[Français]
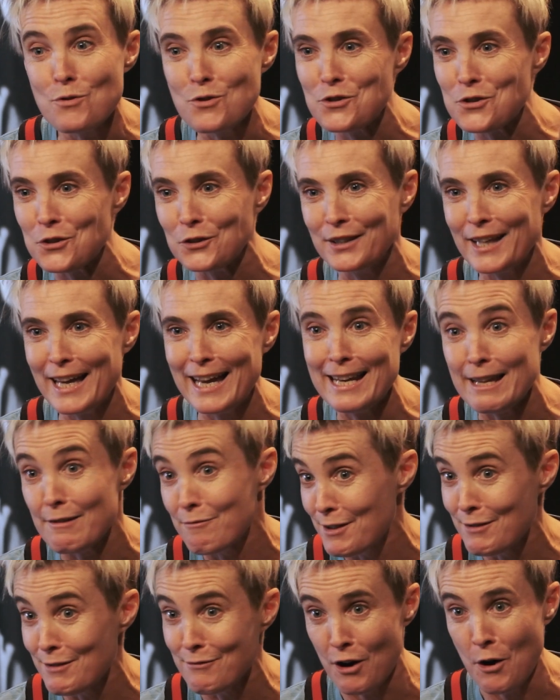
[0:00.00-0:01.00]
pulsionnel
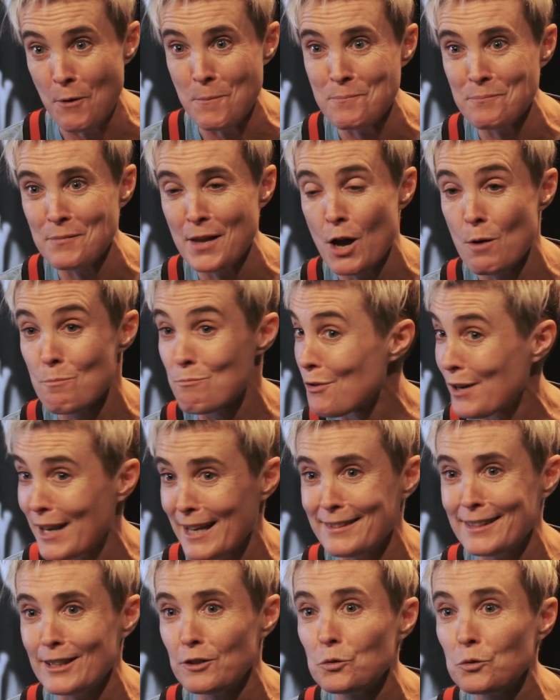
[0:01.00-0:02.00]
et vivant pour
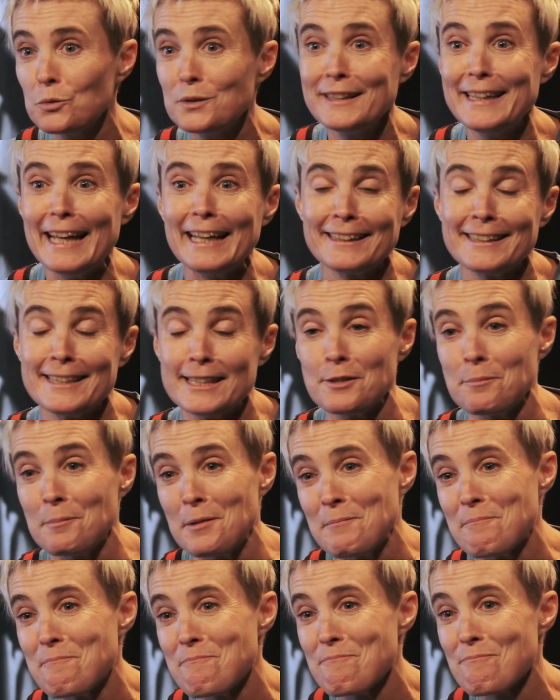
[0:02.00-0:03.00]
casser tout
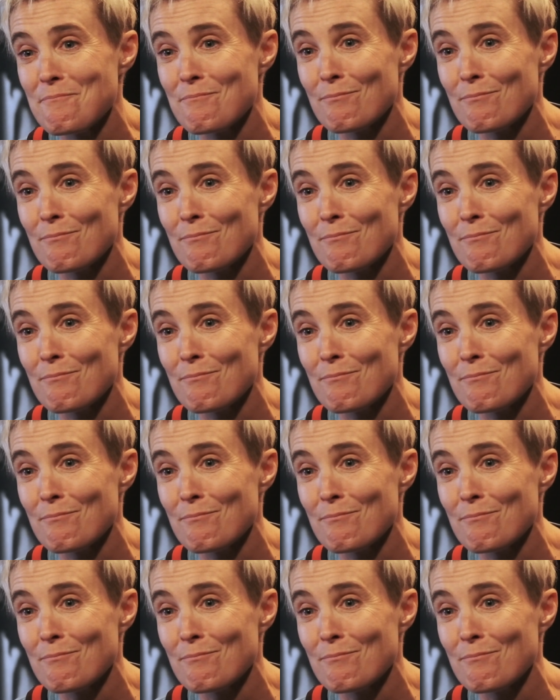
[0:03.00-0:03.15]
didactisme.